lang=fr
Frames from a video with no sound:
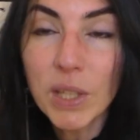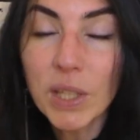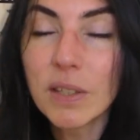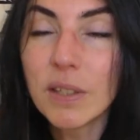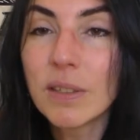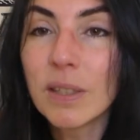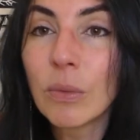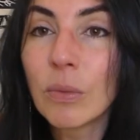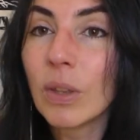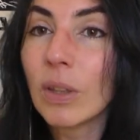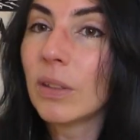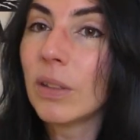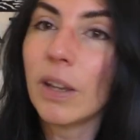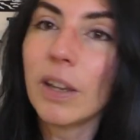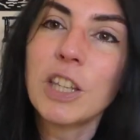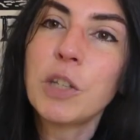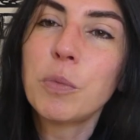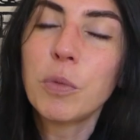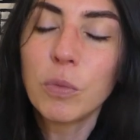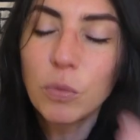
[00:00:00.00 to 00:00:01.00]
Et si ça vous
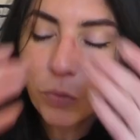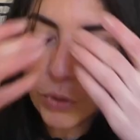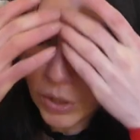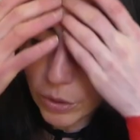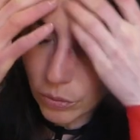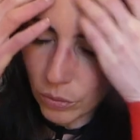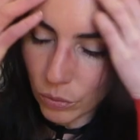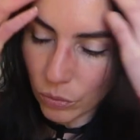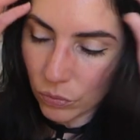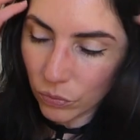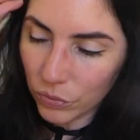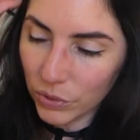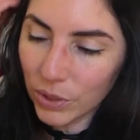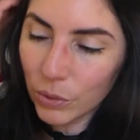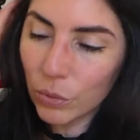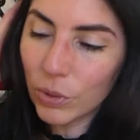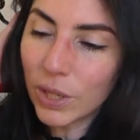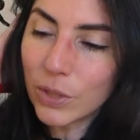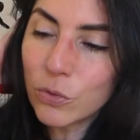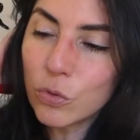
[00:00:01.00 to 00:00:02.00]
intéresse, je peux vous faire une
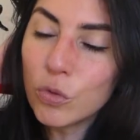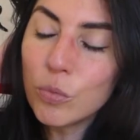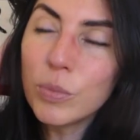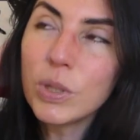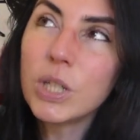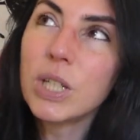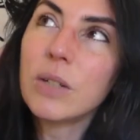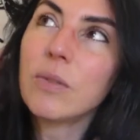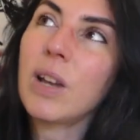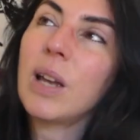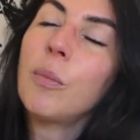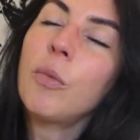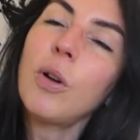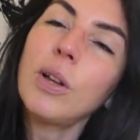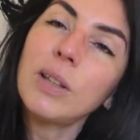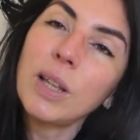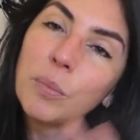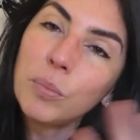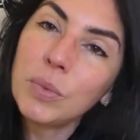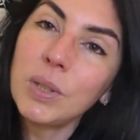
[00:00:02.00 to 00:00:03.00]
vidéo là-dessus, mais j'ai
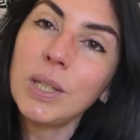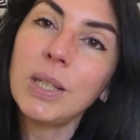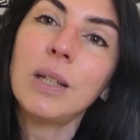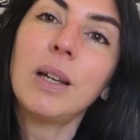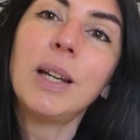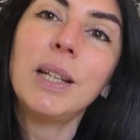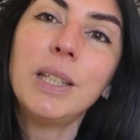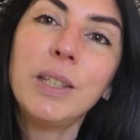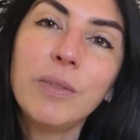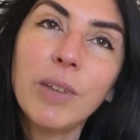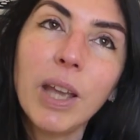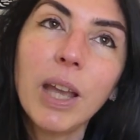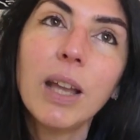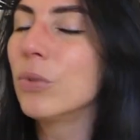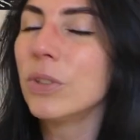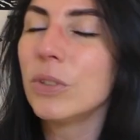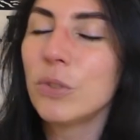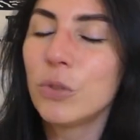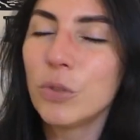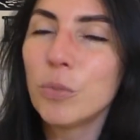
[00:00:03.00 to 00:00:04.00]
vraiment adapté à l'hiver.
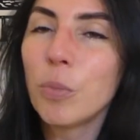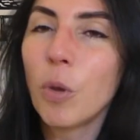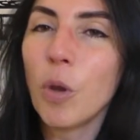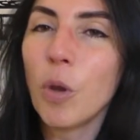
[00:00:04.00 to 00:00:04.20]
Je prends